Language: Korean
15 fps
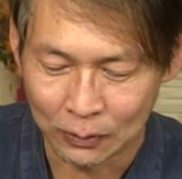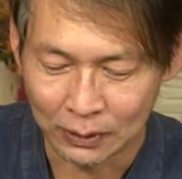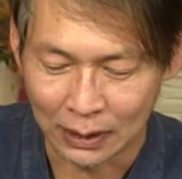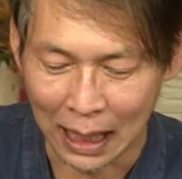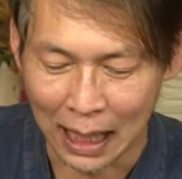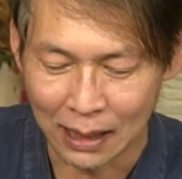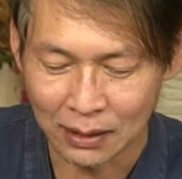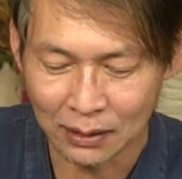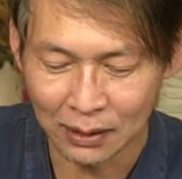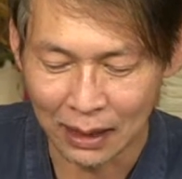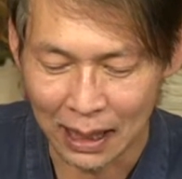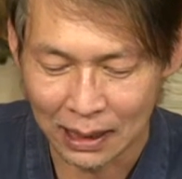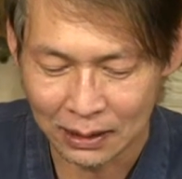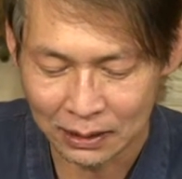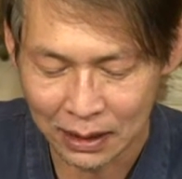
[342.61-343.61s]
나를
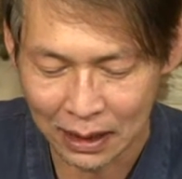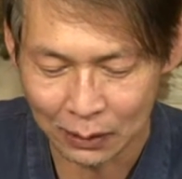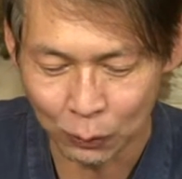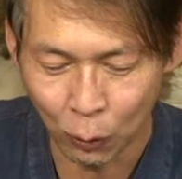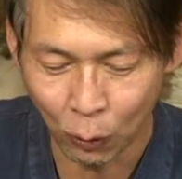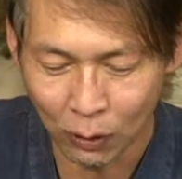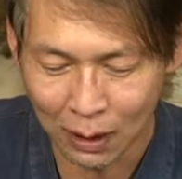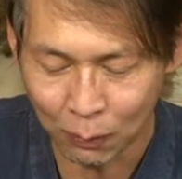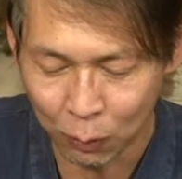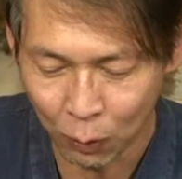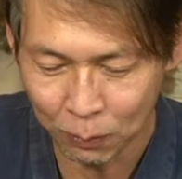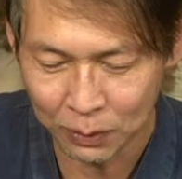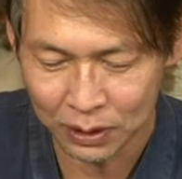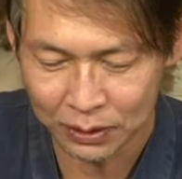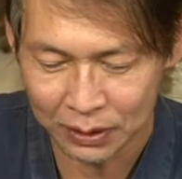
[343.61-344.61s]
항상
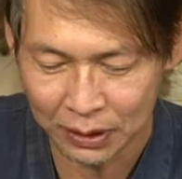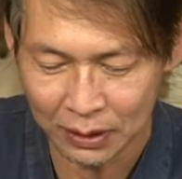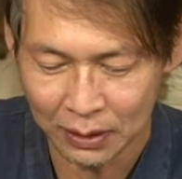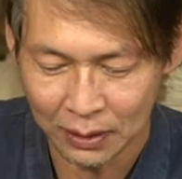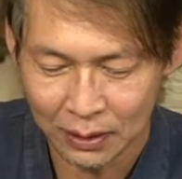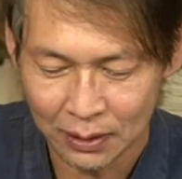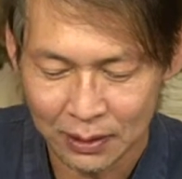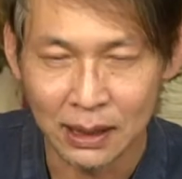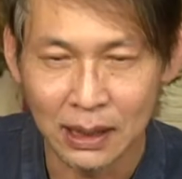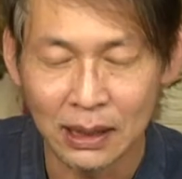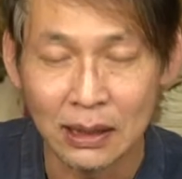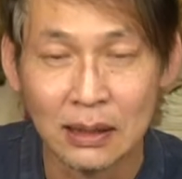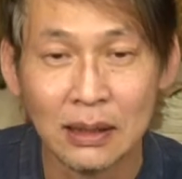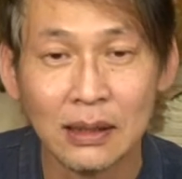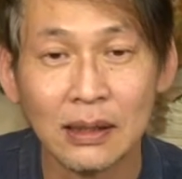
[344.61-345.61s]
돌아보면서
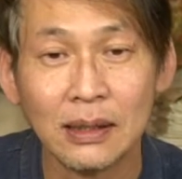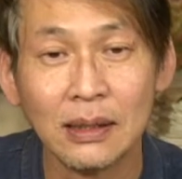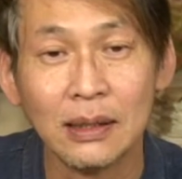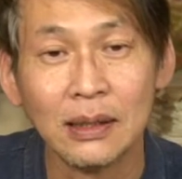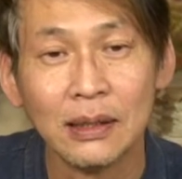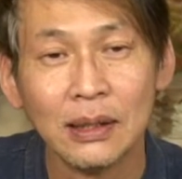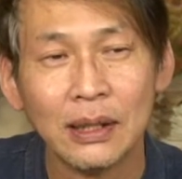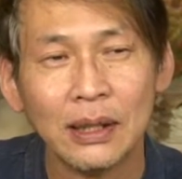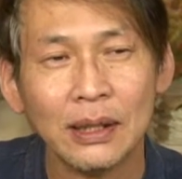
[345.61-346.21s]
이 글을